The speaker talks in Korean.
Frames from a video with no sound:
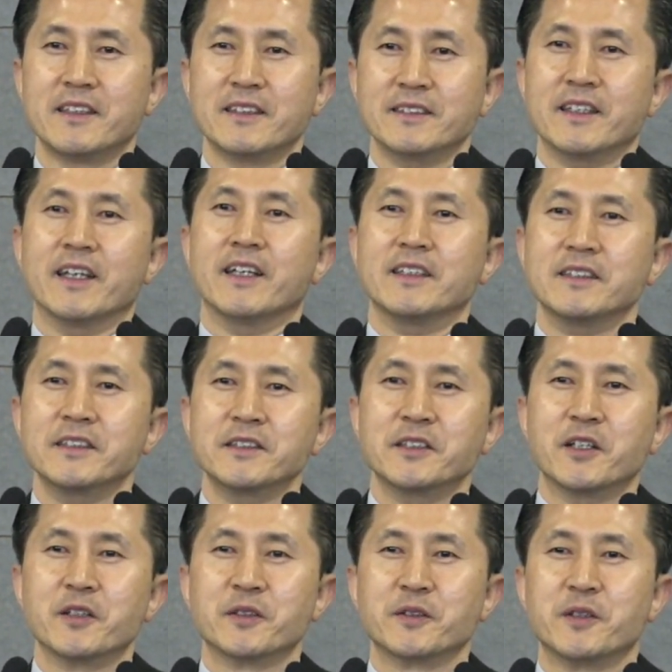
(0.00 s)
내
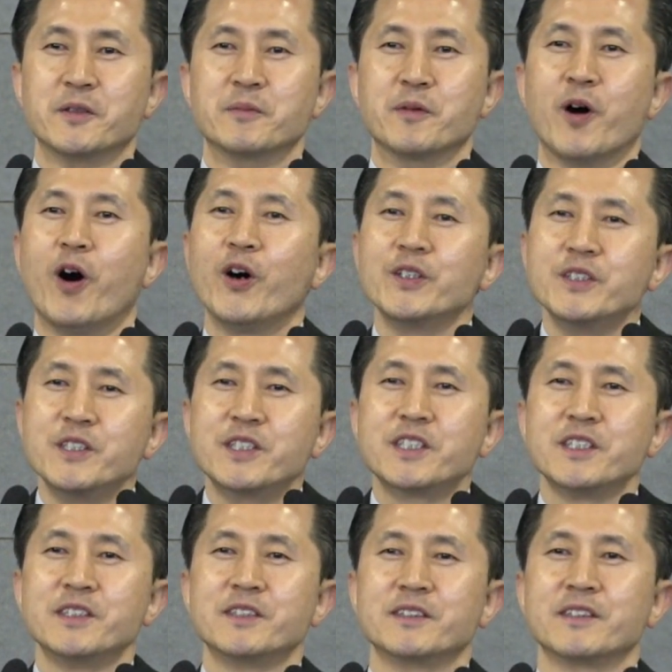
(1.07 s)
능력으로
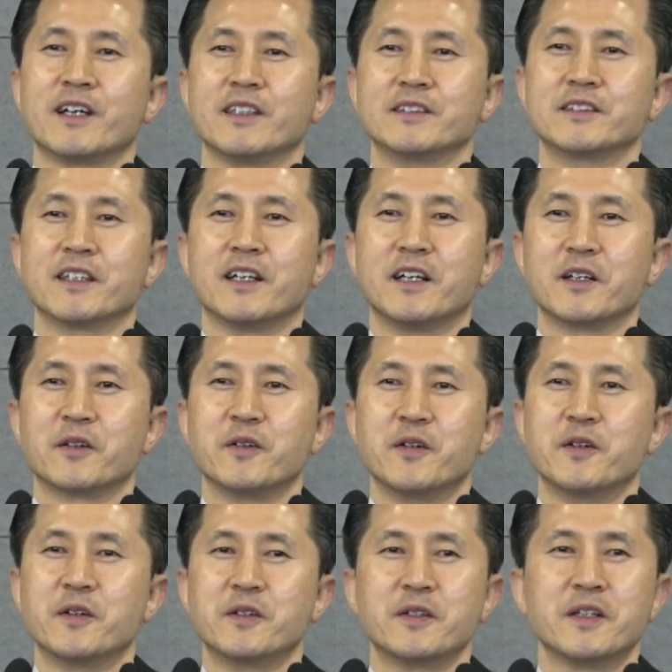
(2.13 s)
헌신한다
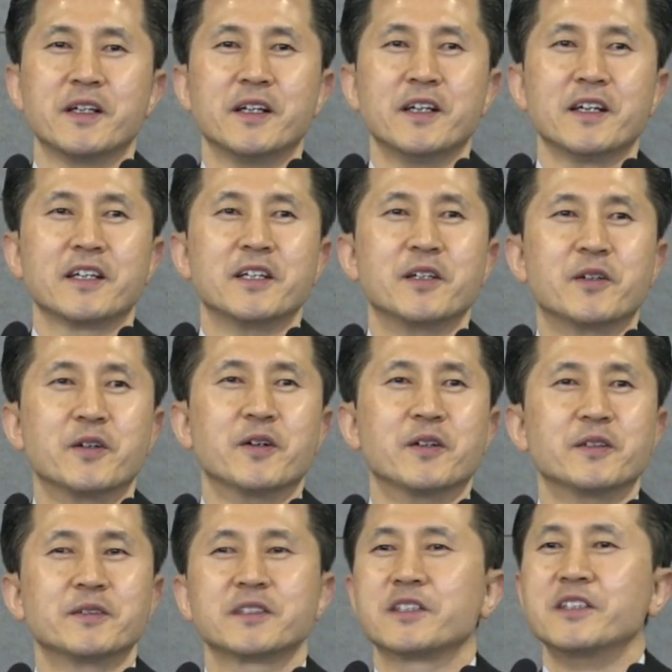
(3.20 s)
하고,
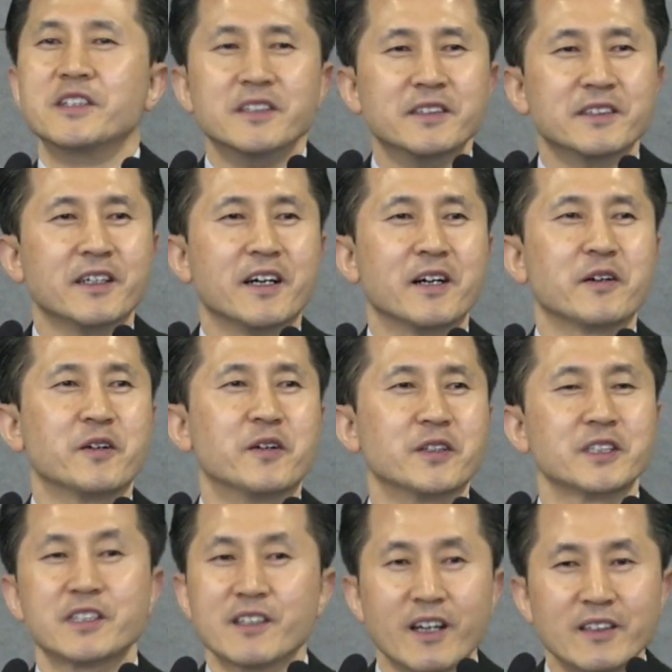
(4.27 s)
그리고 드린다 하고,
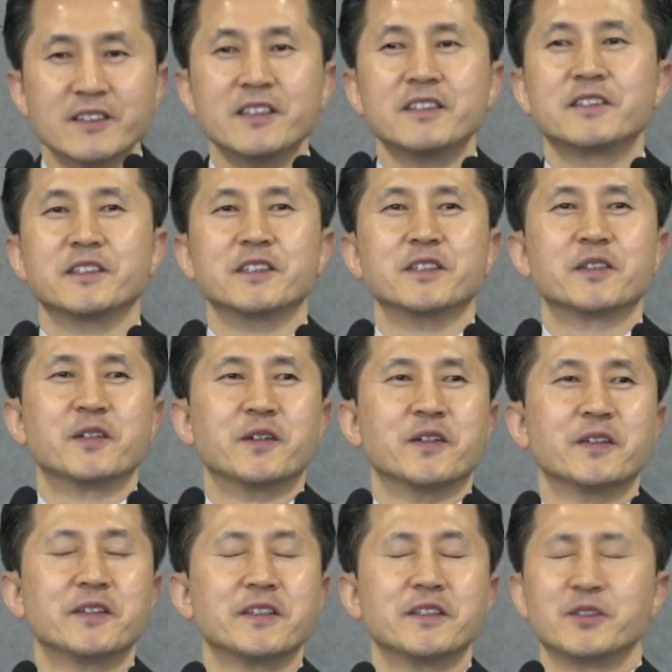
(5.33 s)
시간을
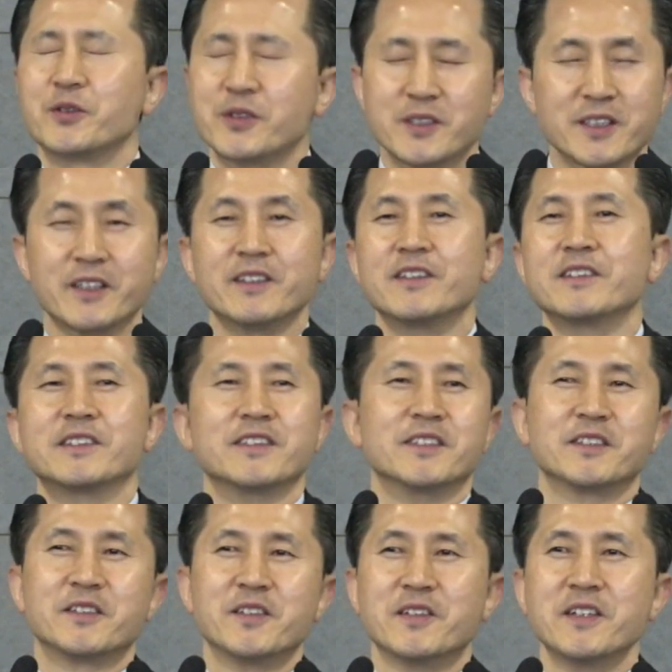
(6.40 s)
드리고, 육체를
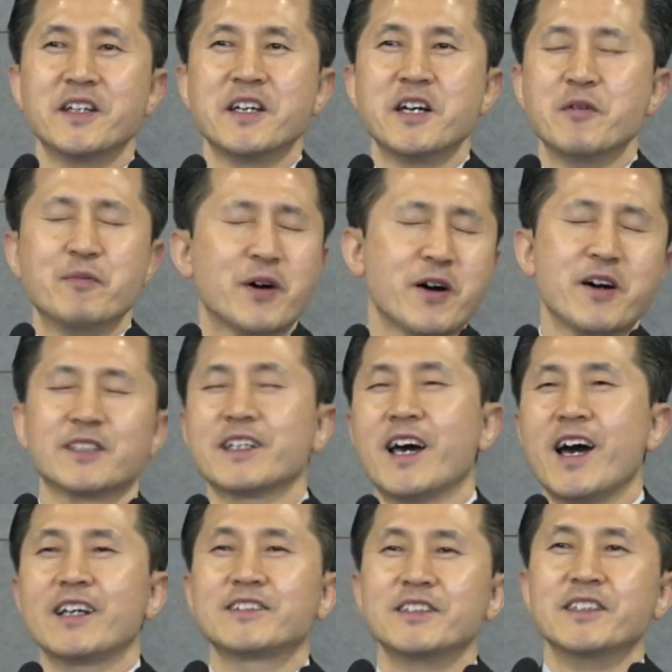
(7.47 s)
드리고, 뭐
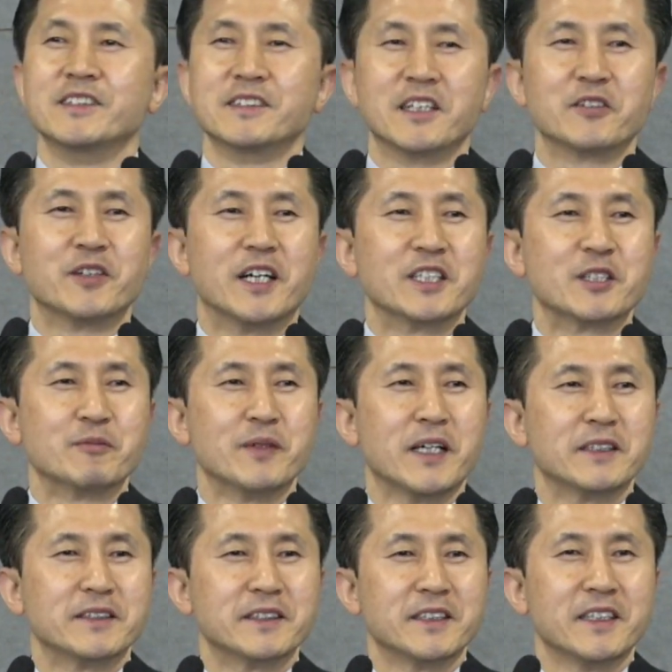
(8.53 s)
다 드린다고
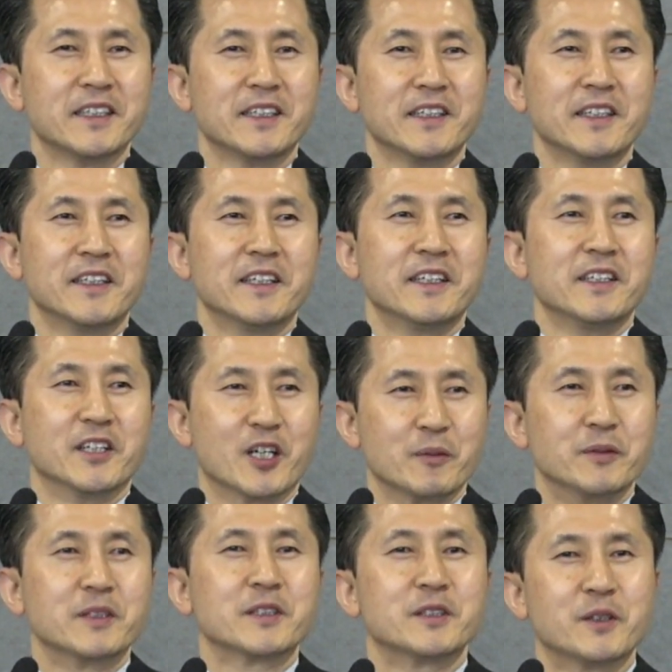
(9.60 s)
하지만,
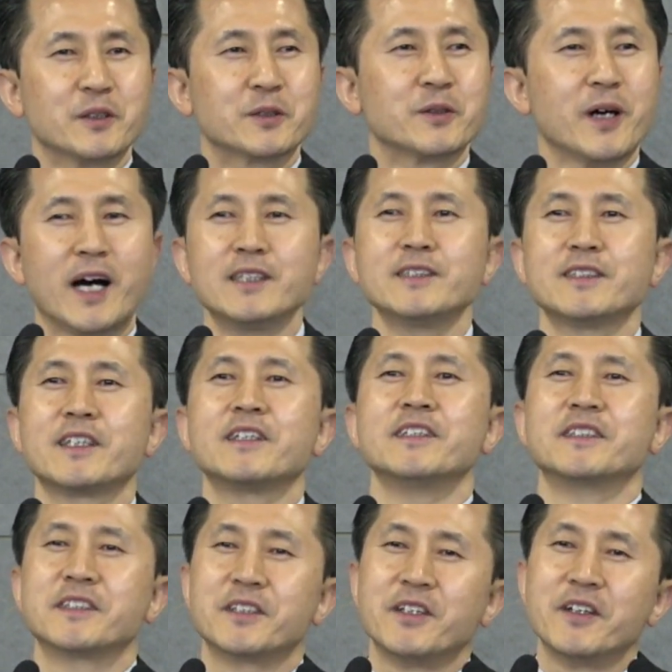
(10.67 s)
여러분, 그것도
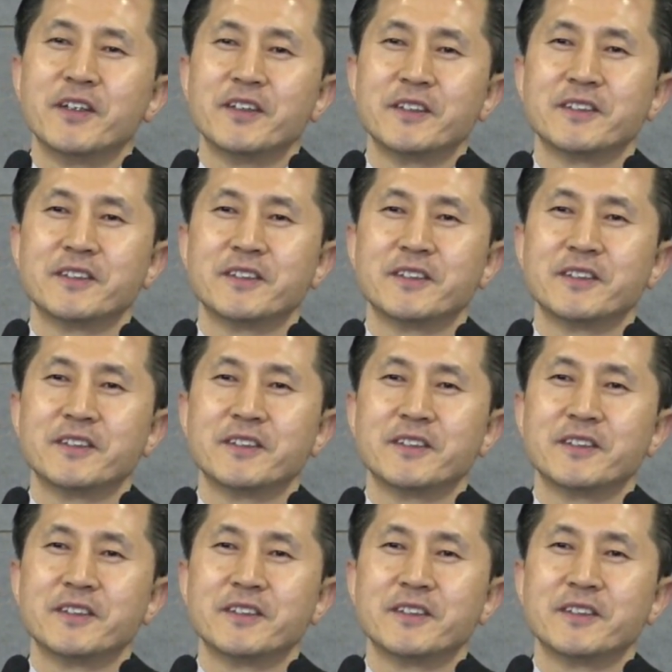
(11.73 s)
한계를 느껴요.